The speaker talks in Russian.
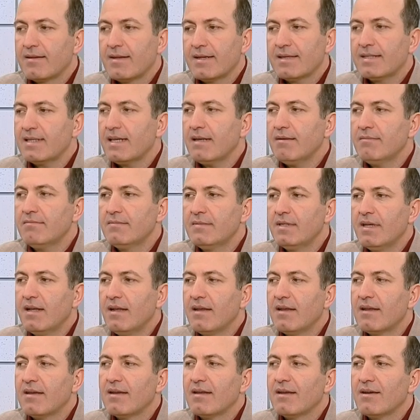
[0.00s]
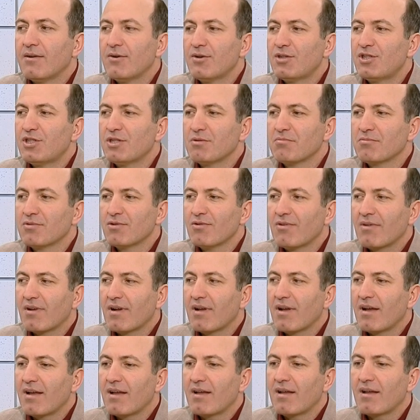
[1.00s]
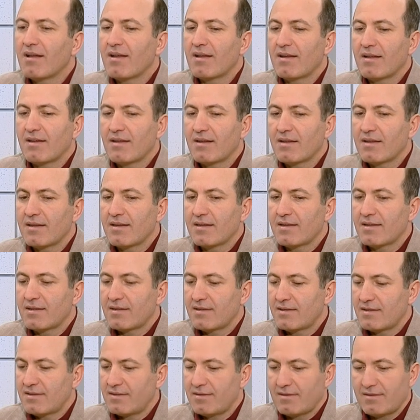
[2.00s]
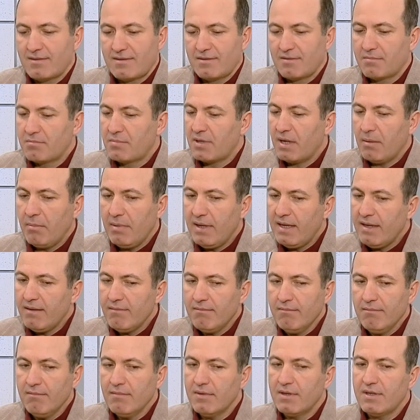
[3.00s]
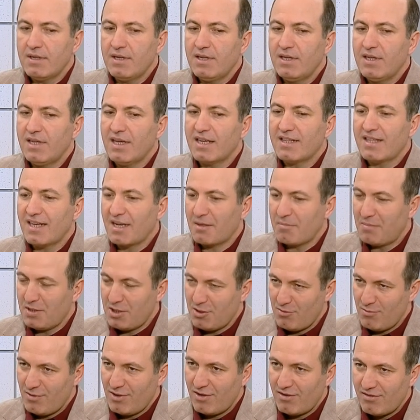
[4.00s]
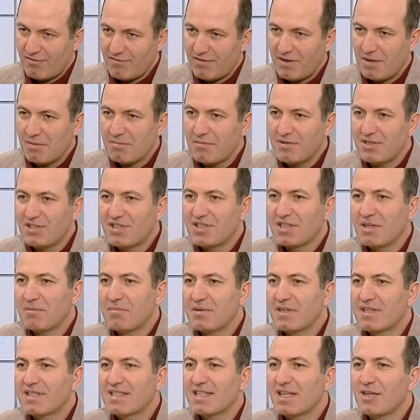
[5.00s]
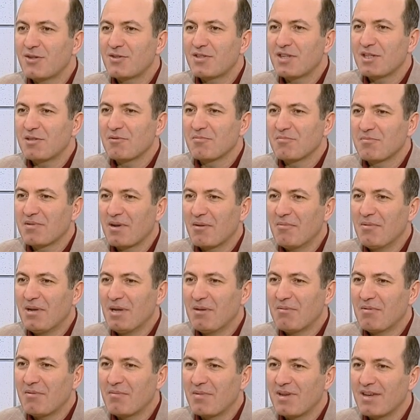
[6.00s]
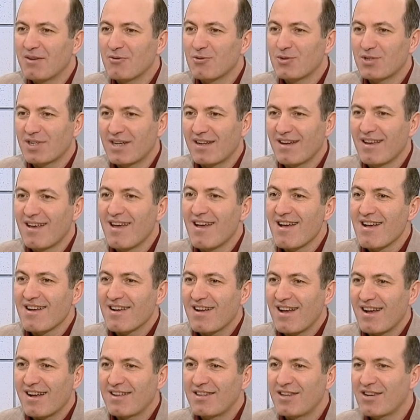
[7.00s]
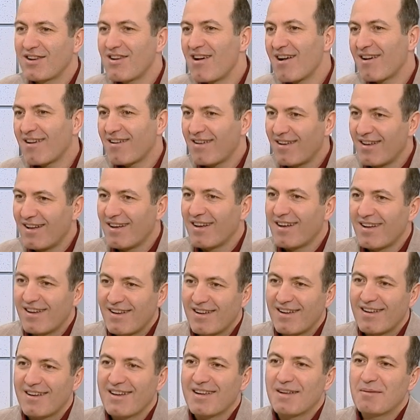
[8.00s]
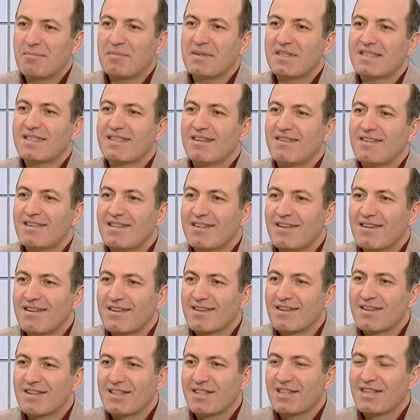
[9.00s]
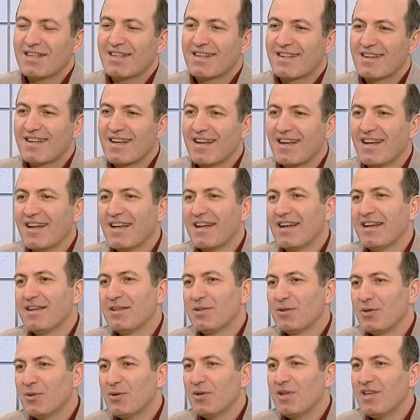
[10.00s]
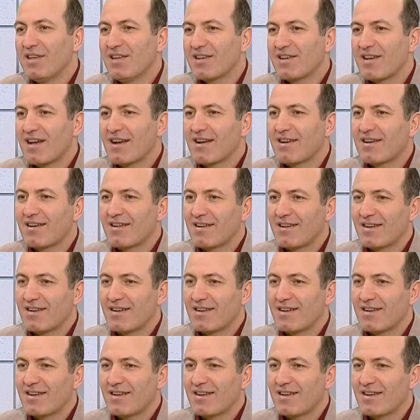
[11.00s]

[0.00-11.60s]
На самом деле очень много э, проблем и я так понимаю, вам лично предстоит с этими проблемами уже как, не как э, представитель ГТРК, но и как